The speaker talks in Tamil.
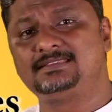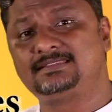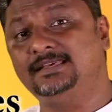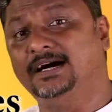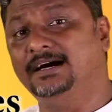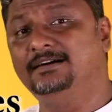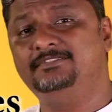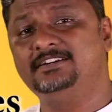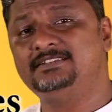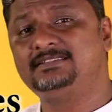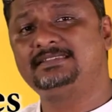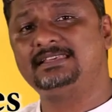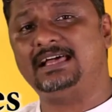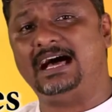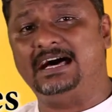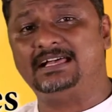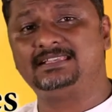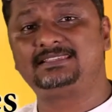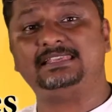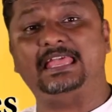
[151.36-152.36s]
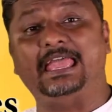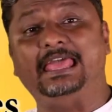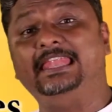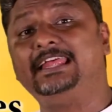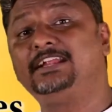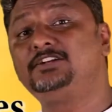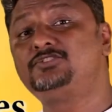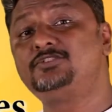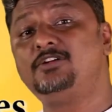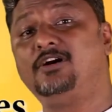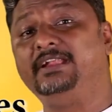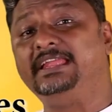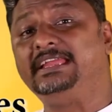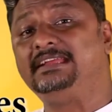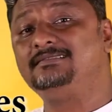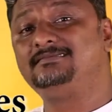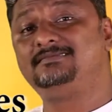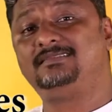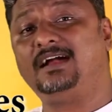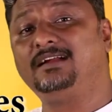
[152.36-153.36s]
சர்வஸ் அஸ்
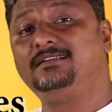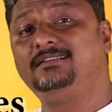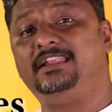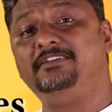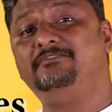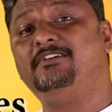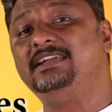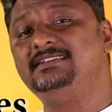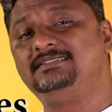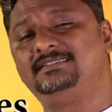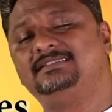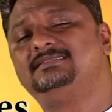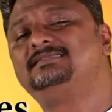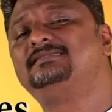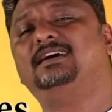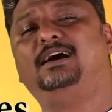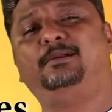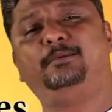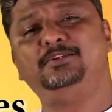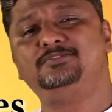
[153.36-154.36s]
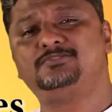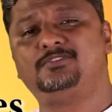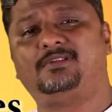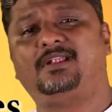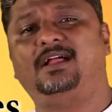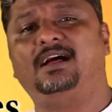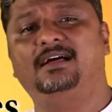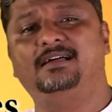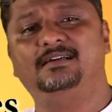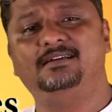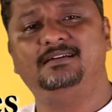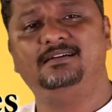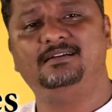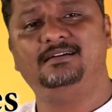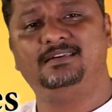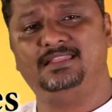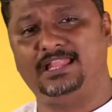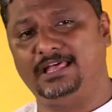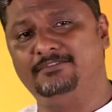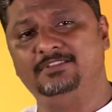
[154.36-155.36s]
எலக்ட்ரானிக் ட்ரக் டிவைசஸ் அப்படின்னு சொல்கிறாங்க
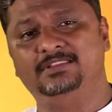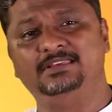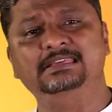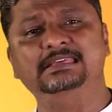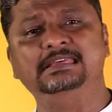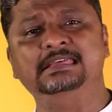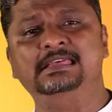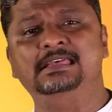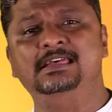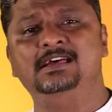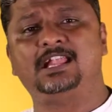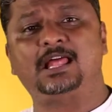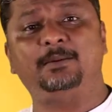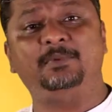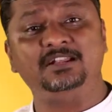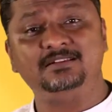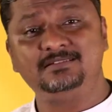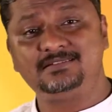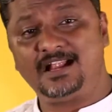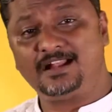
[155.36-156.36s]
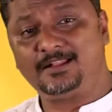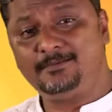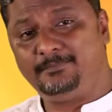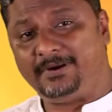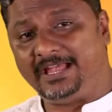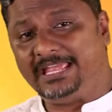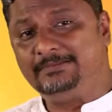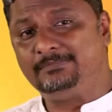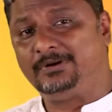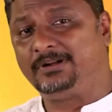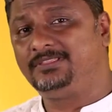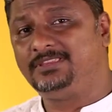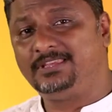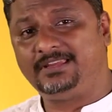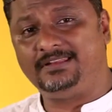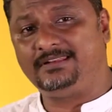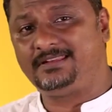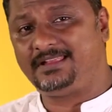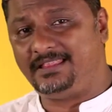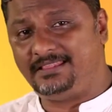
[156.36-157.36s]
அதாவது நம்ம அன்றாடம்
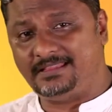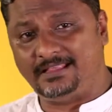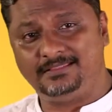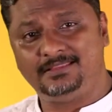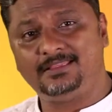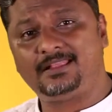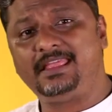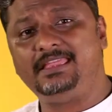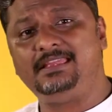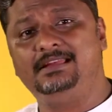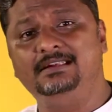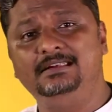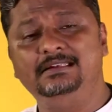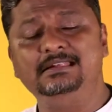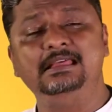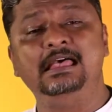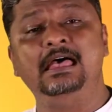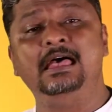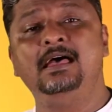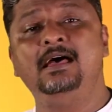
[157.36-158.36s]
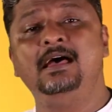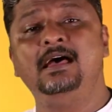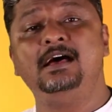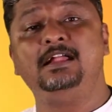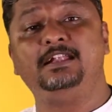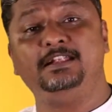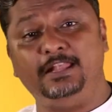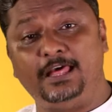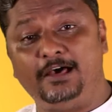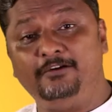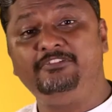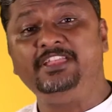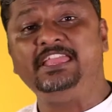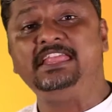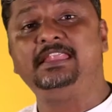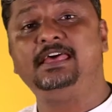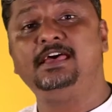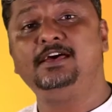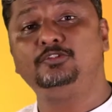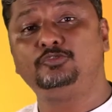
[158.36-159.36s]
பயன்படுத்துகின்ற இந்த திரைகள்
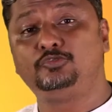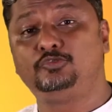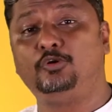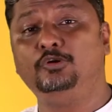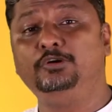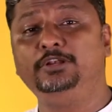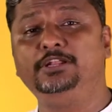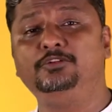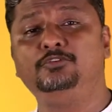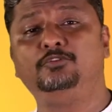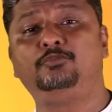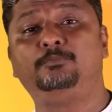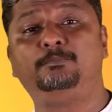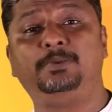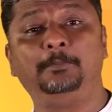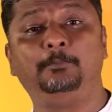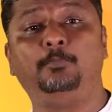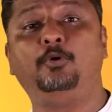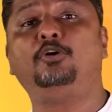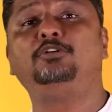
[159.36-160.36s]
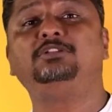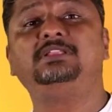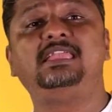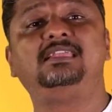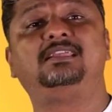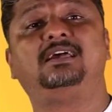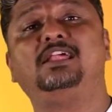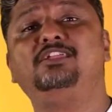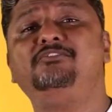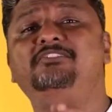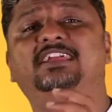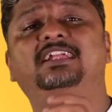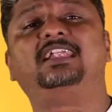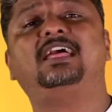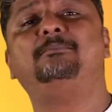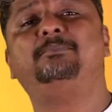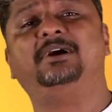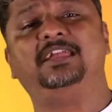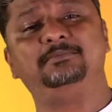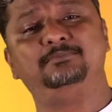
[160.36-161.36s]
நவீன தொழில்நுட்ப போதை
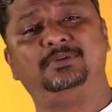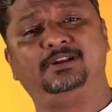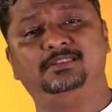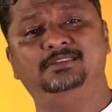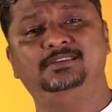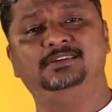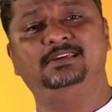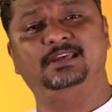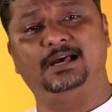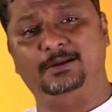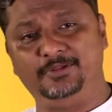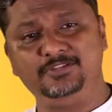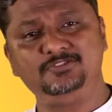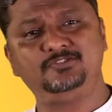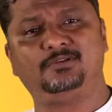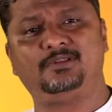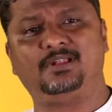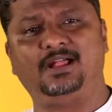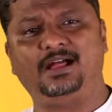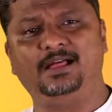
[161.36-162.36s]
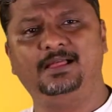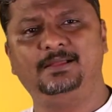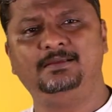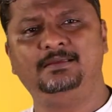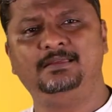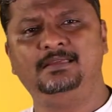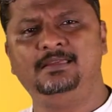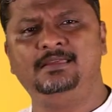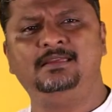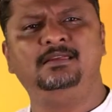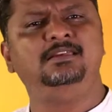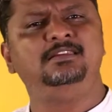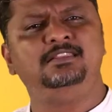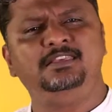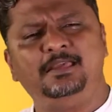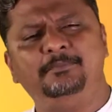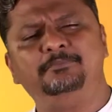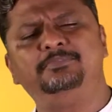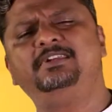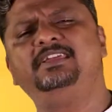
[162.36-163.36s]
கருவிகளாக பயன்படுது அப்படின்னு சொல்கிறாங்க இது
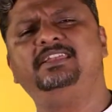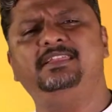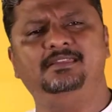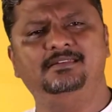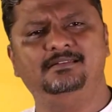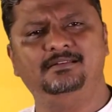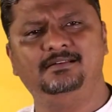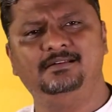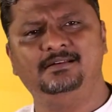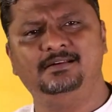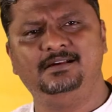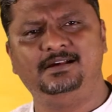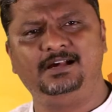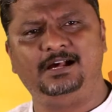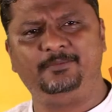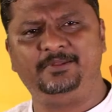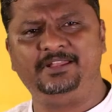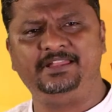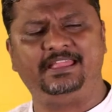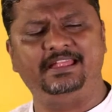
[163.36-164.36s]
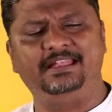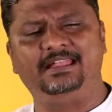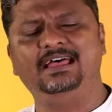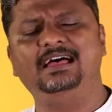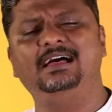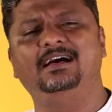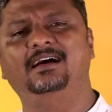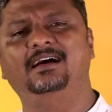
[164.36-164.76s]
எப்படி அப்படின்னு கேட்டால்